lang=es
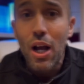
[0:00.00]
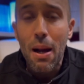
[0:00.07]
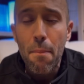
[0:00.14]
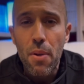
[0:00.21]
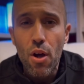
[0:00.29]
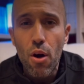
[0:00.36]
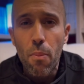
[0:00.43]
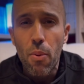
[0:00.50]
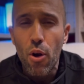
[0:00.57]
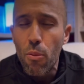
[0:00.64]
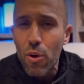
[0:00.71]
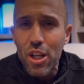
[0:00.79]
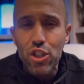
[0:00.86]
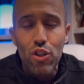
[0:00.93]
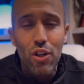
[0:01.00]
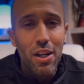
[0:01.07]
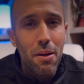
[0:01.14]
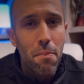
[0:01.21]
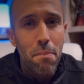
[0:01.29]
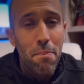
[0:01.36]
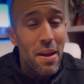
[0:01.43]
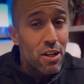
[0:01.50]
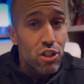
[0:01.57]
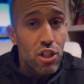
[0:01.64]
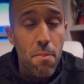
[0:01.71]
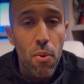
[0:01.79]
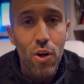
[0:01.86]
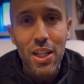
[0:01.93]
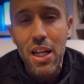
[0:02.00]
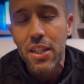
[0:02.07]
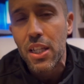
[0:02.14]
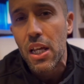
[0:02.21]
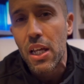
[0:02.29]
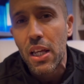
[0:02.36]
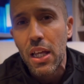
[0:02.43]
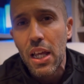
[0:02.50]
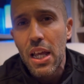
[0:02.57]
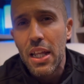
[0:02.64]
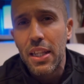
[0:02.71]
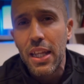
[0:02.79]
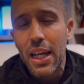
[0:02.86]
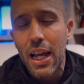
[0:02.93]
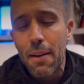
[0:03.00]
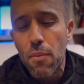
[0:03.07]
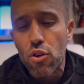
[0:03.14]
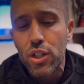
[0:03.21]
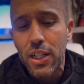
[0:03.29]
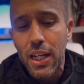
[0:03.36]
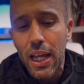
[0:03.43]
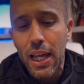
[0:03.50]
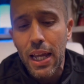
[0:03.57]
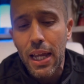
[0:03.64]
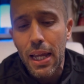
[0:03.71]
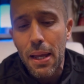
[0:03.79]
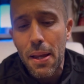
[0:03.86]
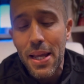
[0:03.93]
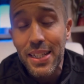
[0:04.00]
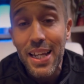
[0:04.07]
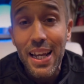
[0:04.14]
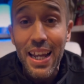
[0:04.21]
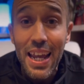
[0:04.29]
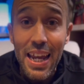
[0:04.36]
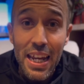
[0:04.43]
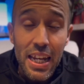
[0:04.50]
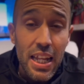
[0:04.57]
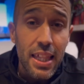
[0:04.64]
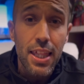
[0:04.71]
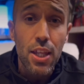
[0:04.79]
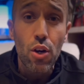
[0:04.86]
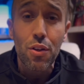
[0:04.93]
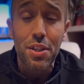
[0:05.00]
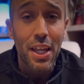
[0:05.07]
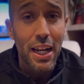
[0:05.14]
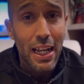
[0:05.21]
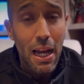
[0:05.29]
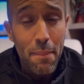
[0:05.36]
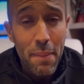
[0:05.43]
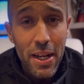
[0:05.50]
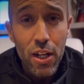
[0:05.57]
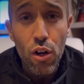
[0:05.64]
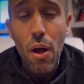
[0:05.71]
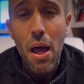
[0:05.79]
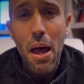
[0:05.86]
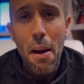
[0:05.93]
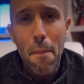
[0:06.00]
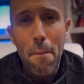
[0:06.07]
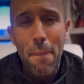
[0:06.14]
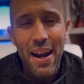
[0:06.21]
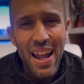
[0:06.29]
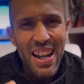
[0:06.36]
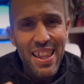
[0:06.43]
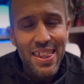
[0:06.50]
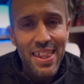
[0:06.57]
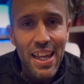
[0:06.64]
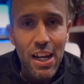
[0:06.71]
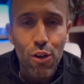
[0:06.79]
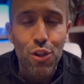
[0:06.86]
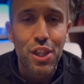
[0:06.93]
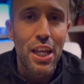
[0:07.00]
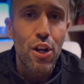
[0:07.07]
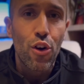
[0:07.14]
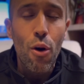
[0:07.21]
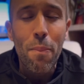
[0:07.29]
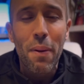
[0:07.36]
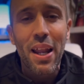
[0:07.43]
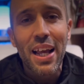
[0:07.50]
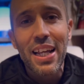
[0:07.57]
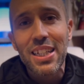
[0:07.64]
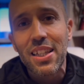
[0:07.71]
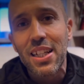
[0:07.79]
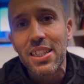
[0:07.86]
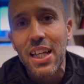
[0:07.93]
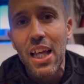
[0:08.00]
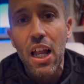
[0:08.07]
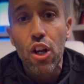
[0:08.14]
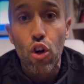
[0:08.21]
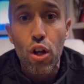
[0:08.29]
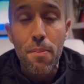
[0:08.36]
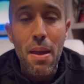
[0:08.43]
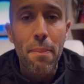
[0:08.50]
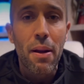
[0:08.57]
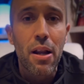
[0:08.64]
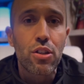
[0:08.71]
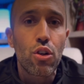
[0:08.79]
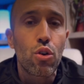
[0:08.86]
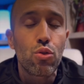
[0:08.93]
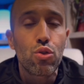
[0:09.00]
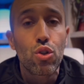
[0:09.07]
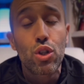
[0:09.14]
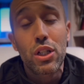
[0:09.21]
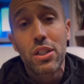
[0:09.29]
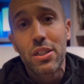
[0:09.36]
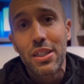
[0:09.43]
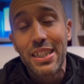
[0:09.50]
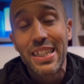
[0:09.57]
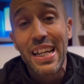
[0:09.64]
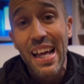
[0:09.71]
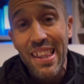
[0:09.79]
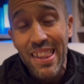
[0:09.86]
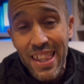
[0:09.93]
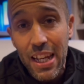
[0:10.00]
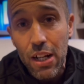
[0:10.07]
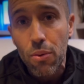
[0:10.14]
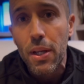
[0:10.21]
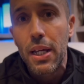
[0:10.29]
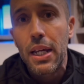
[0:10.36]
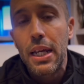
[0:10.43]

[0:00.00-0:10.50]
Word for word: cambio, pero no por eso el menos importante, digamos que es el inicio del camino para el 0-0, ¿no? Para que esa tasa de alcoholemia para todos los conductores sea cero